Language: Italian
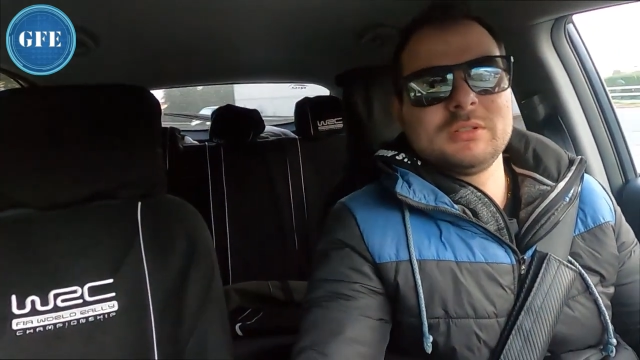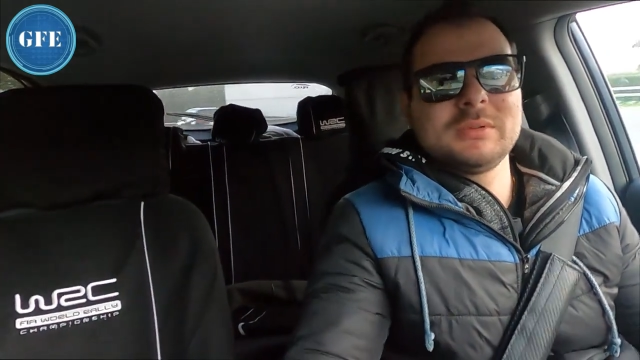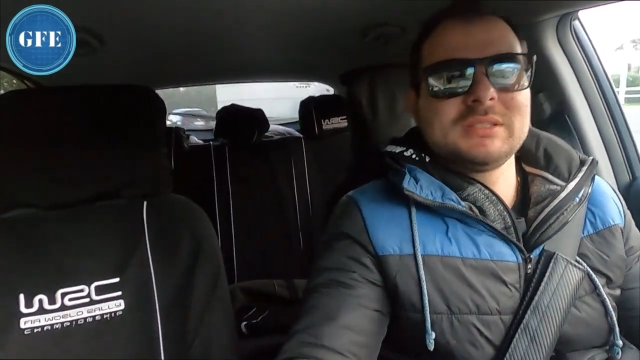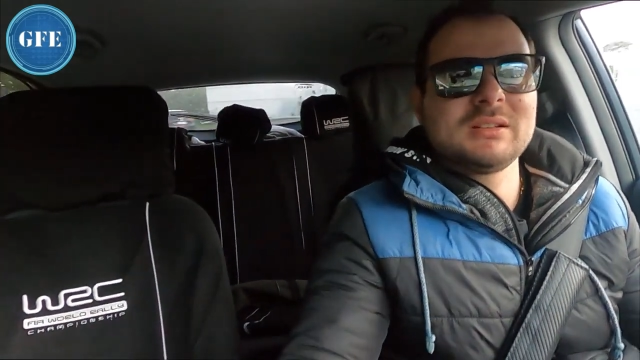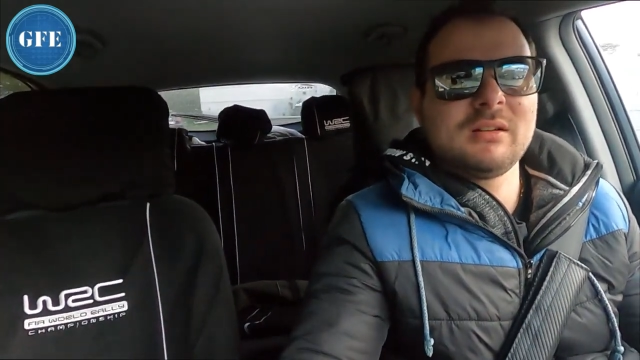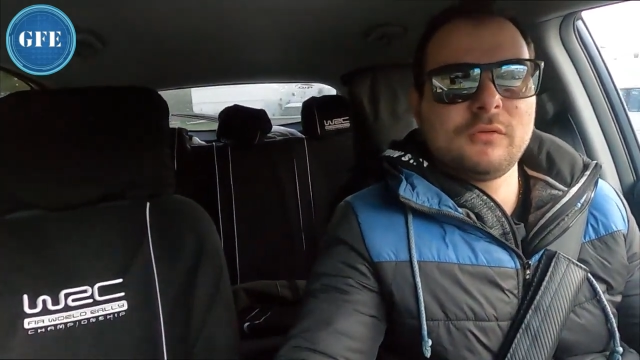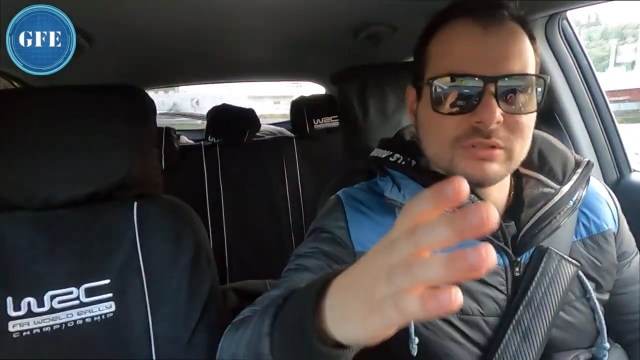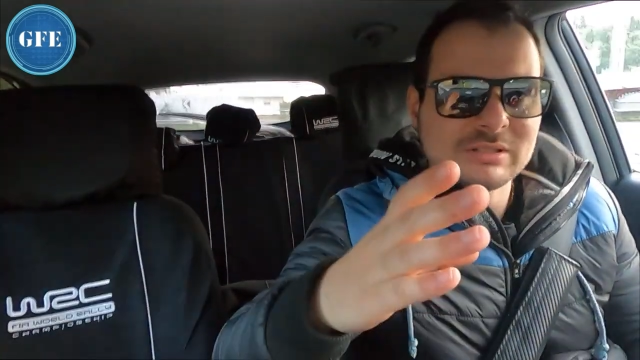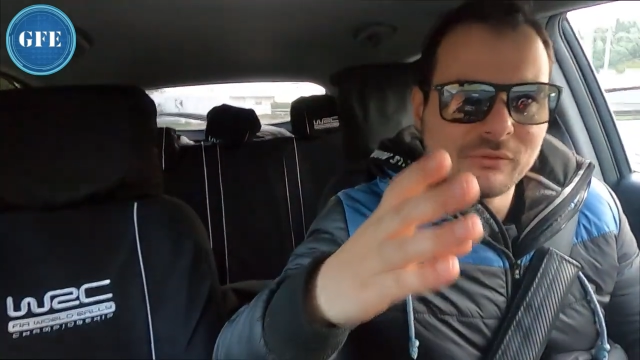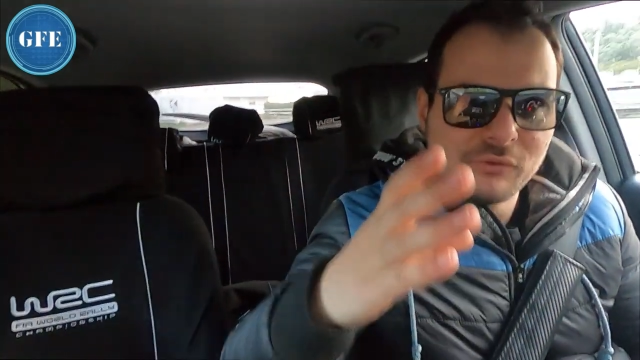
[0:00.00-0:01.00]
si pensava
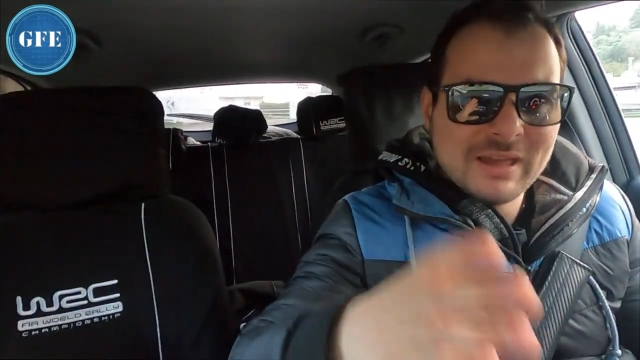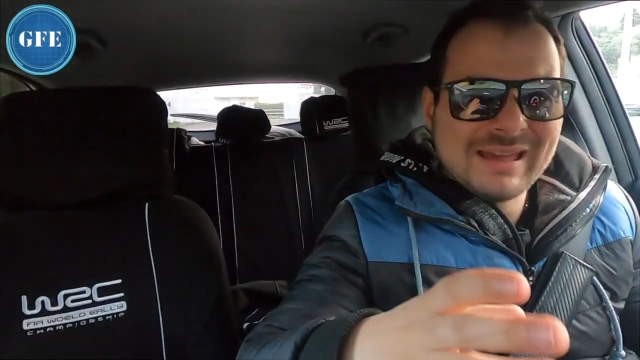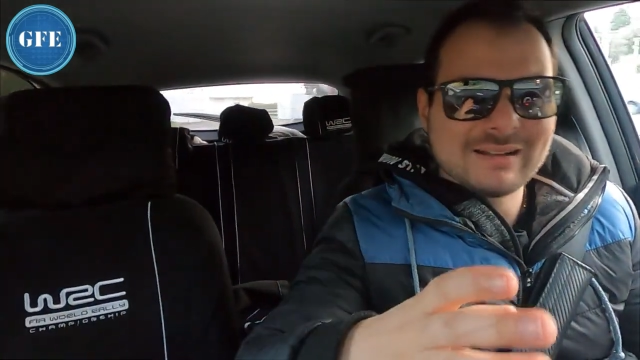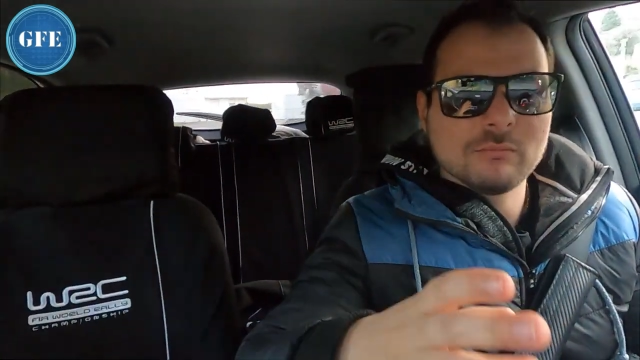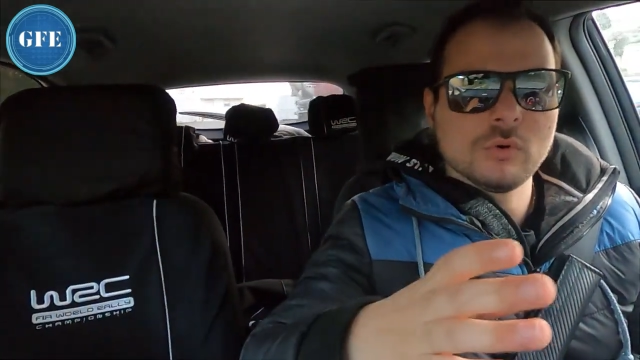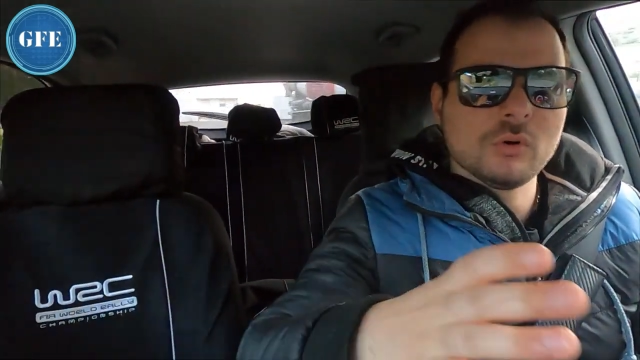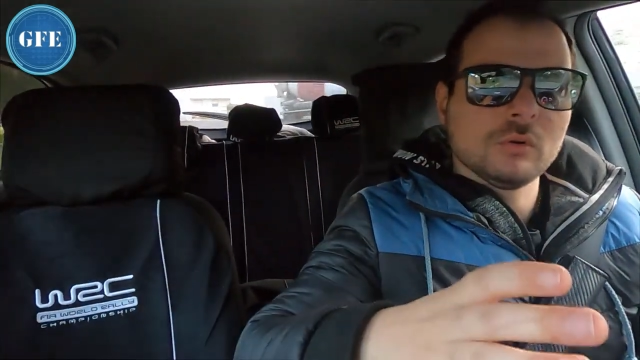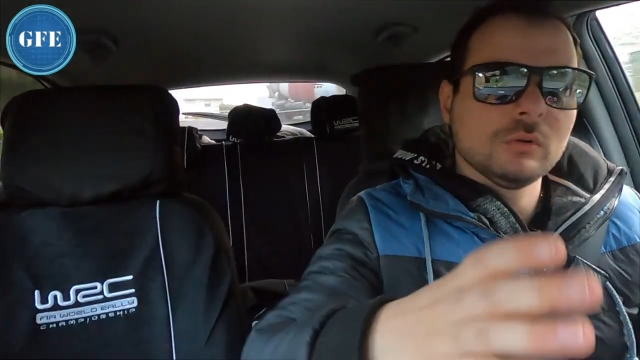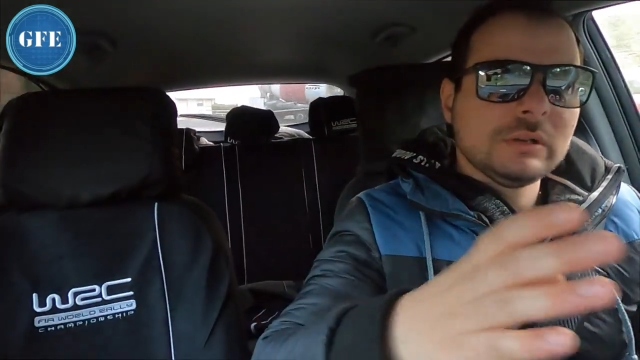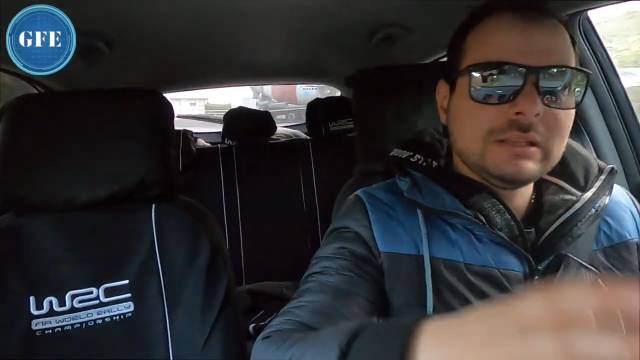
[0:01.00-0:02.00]
fosse fermo
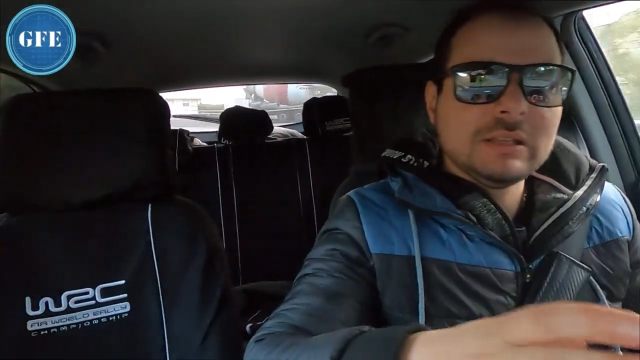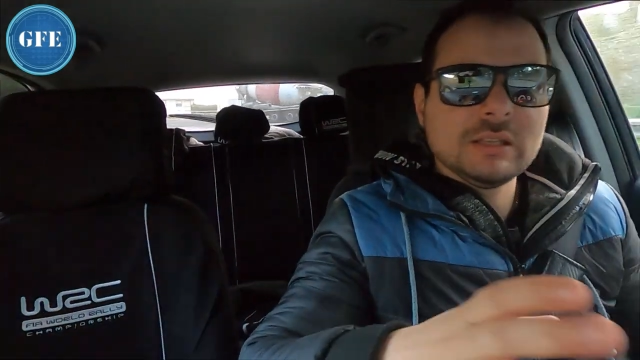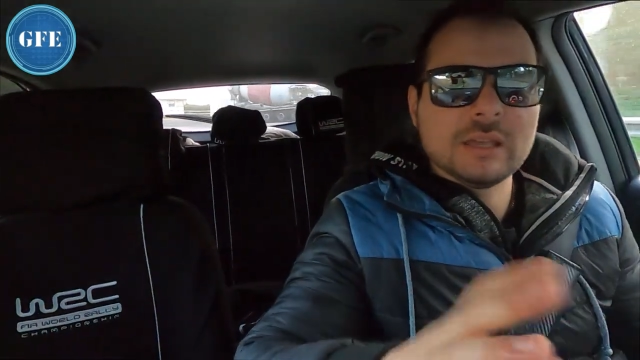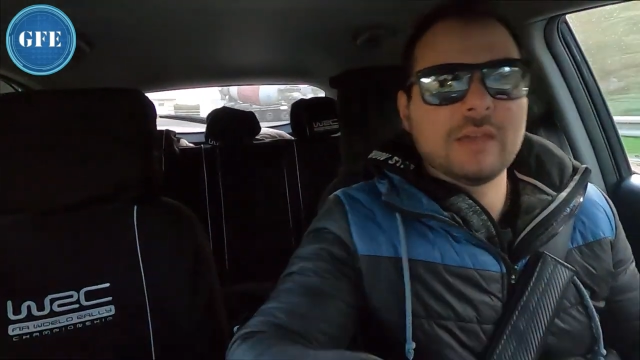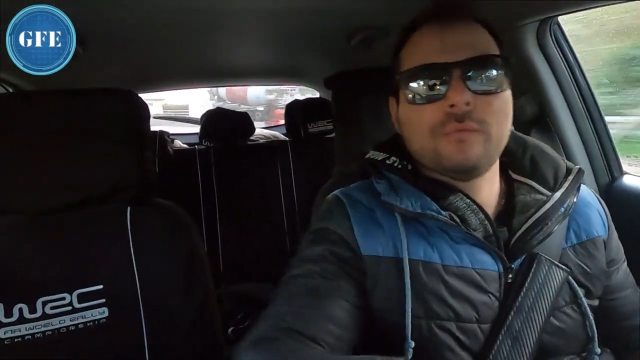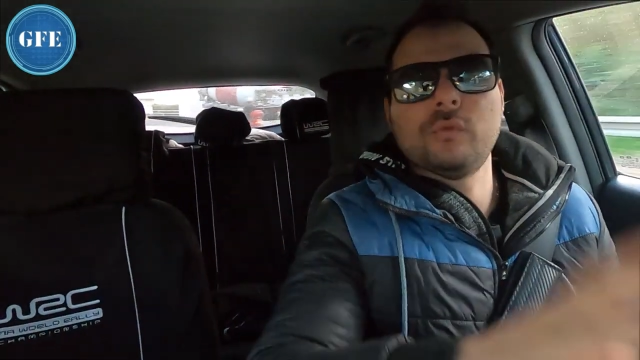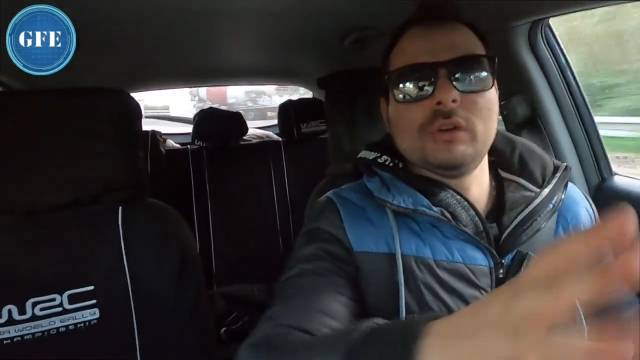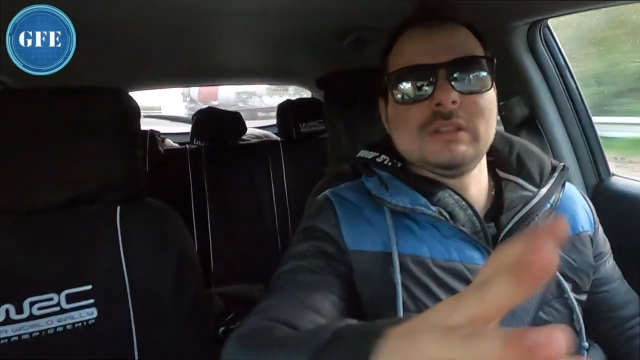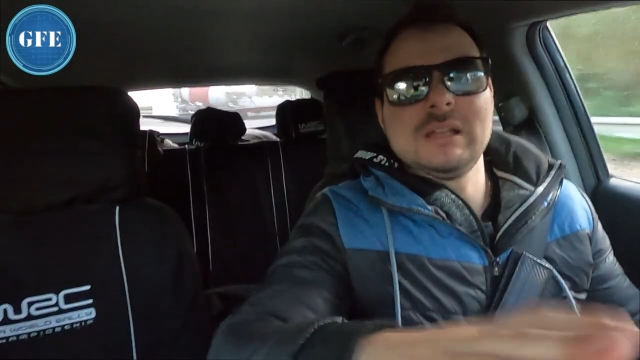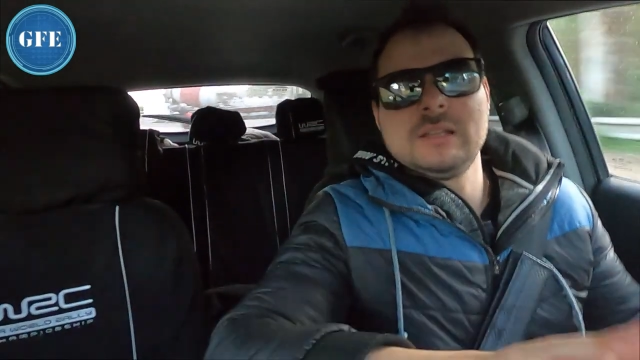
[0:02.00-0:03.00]
lì e
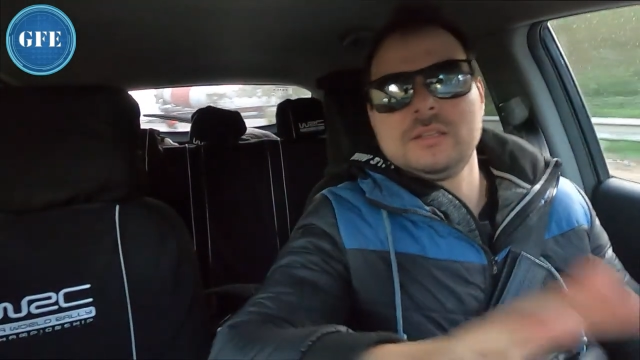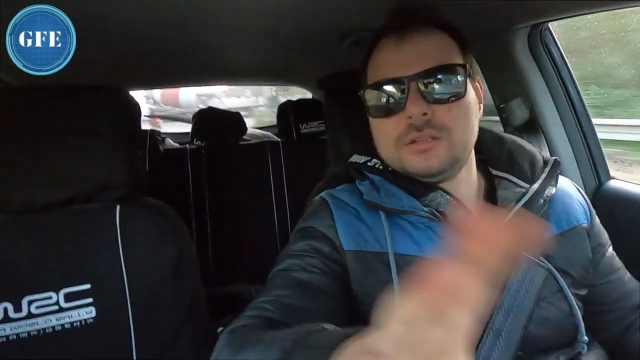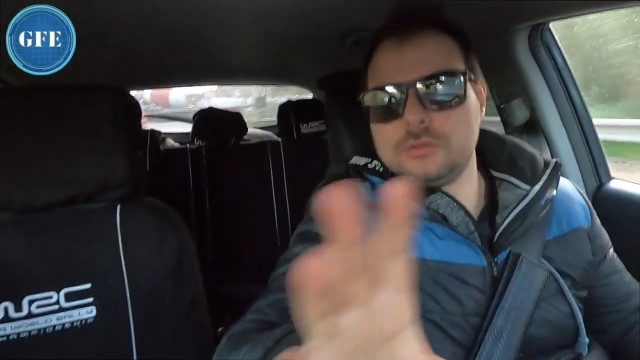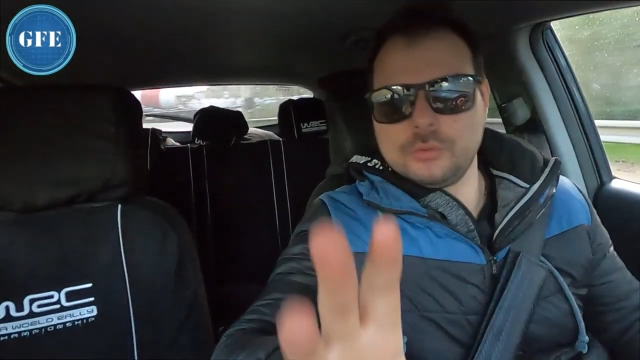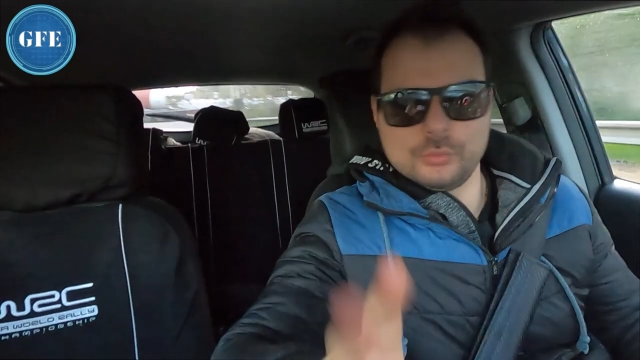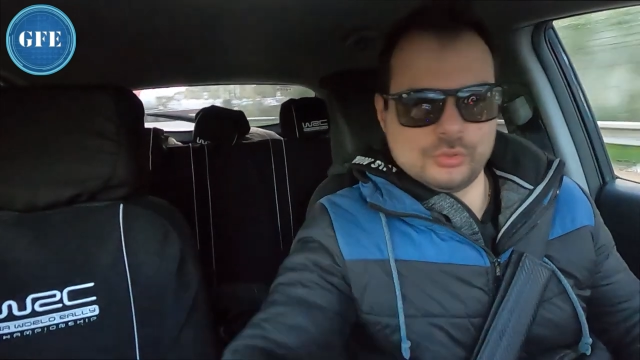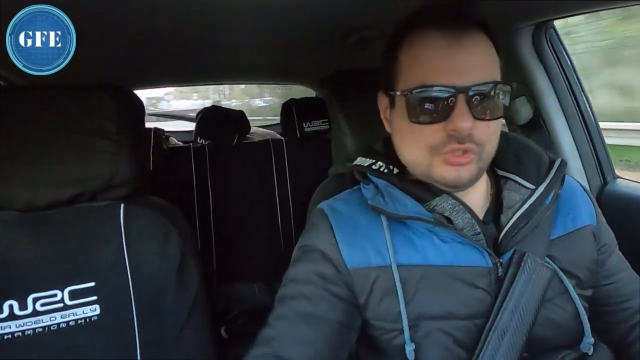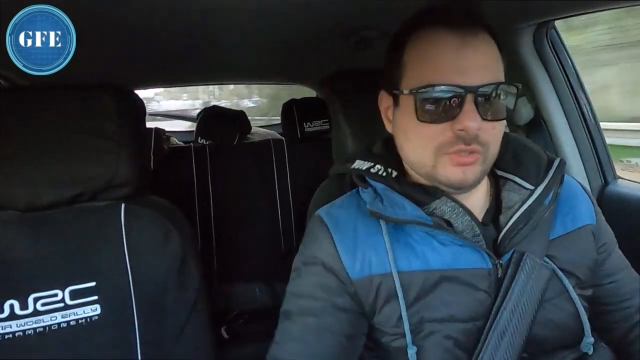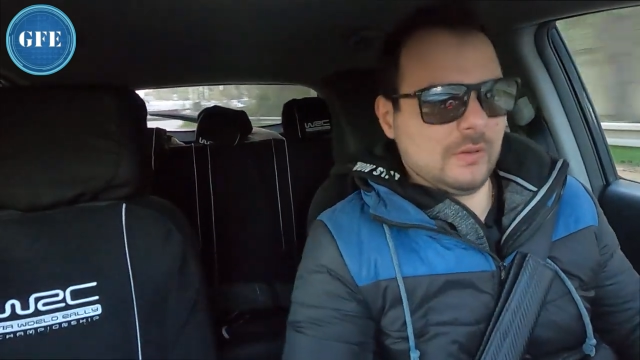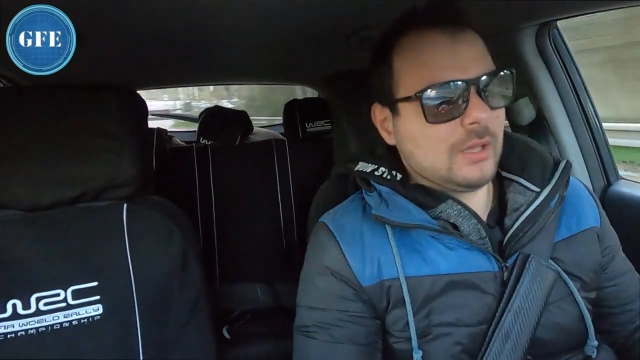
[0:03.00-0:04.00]
fuori da lì non
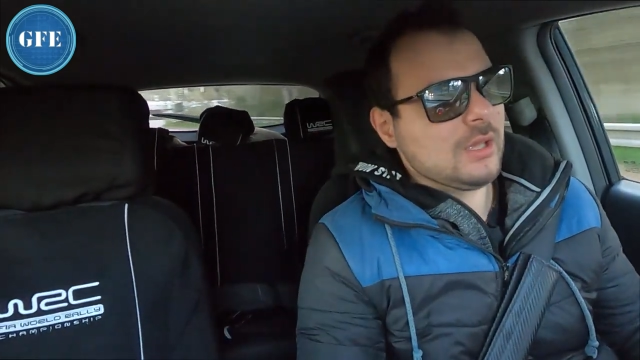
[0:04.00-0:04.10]
usciva